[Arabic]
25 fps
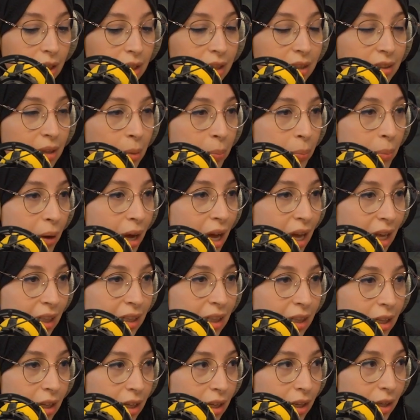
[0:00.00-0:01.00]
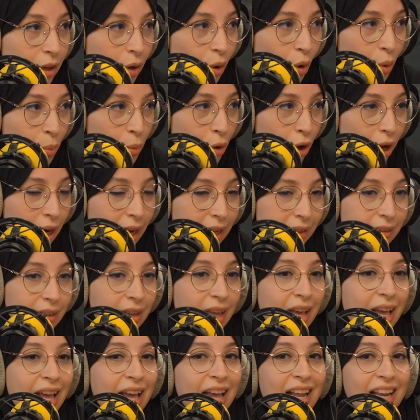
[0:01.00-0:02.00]
نطبق هاد الامورات
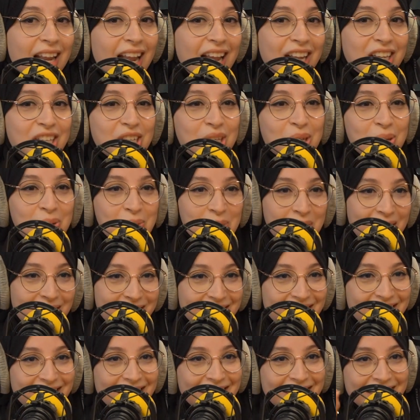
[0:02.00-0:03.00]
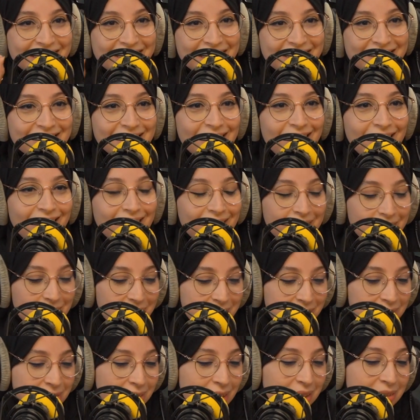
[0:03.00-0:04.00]
الحاجه الاولانيه اللي درتها آه،
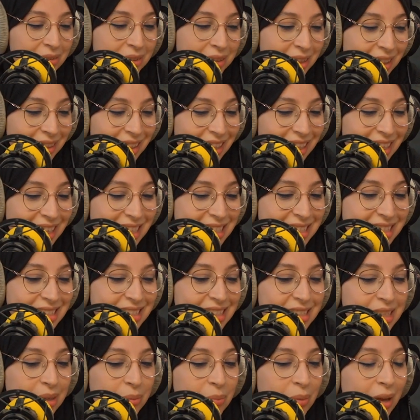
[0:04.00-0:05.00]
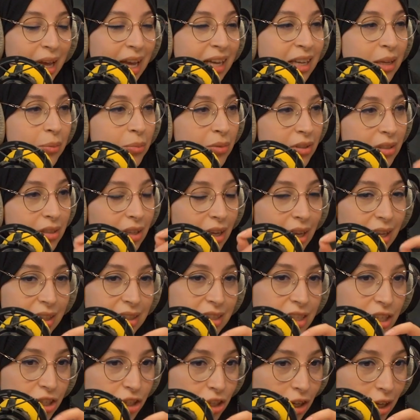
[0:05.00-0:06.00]
في, التطريز سي بيان حكمت ان
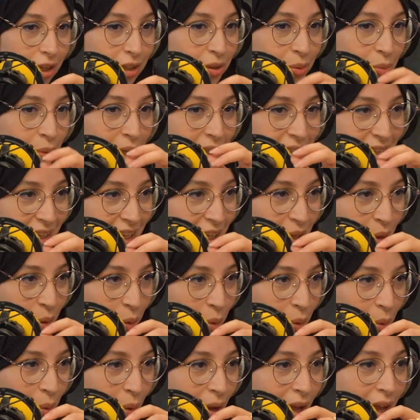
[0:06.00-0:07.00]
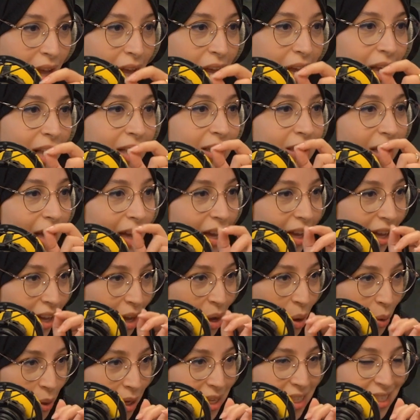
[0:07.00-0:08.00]
تيشيرت ولا تريكو تاع
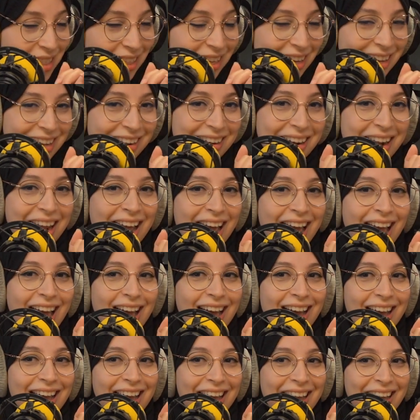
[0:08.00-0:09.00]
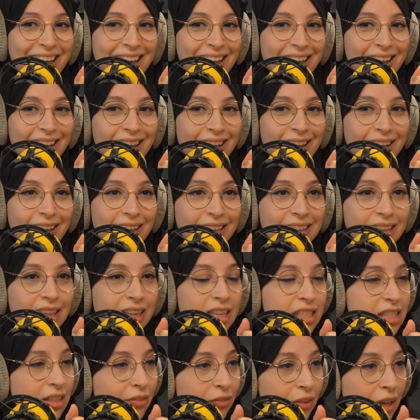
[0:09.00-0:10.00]
خويا صغير آه
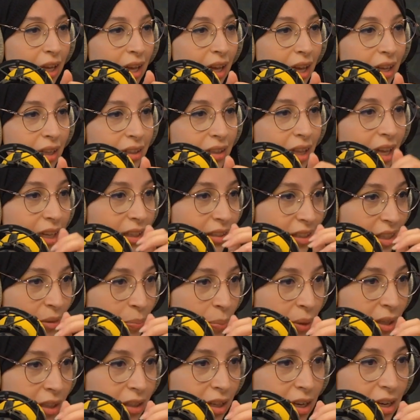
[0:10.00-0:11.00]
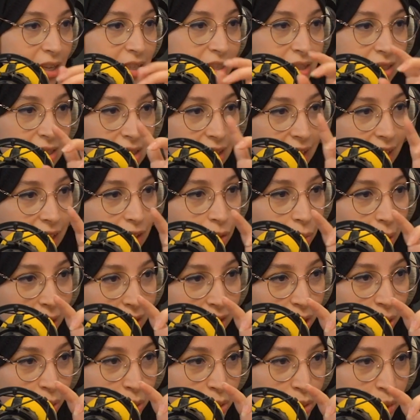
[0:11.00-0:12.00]
طرست فيه دخلت البينترست لقيت واحد
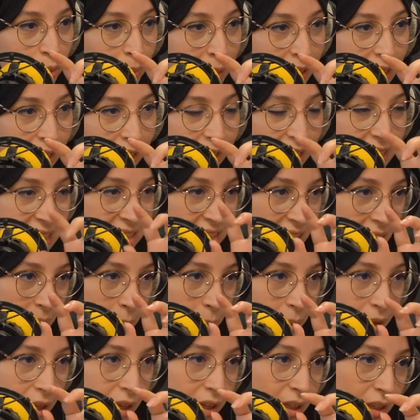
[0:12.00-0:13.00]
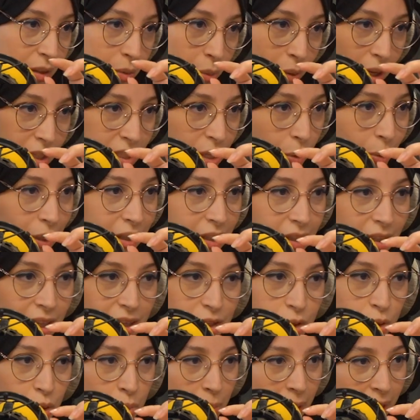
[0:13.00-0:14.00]
الرسومات هكا سامبل يتساوي
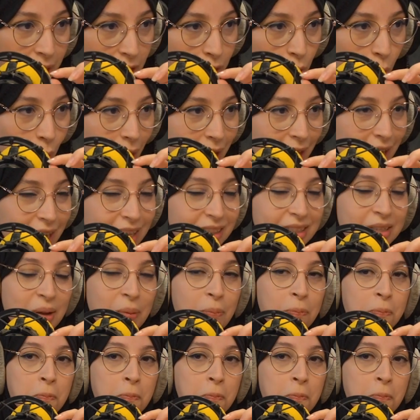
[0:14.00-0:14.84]
يطرزوا بخيط واحد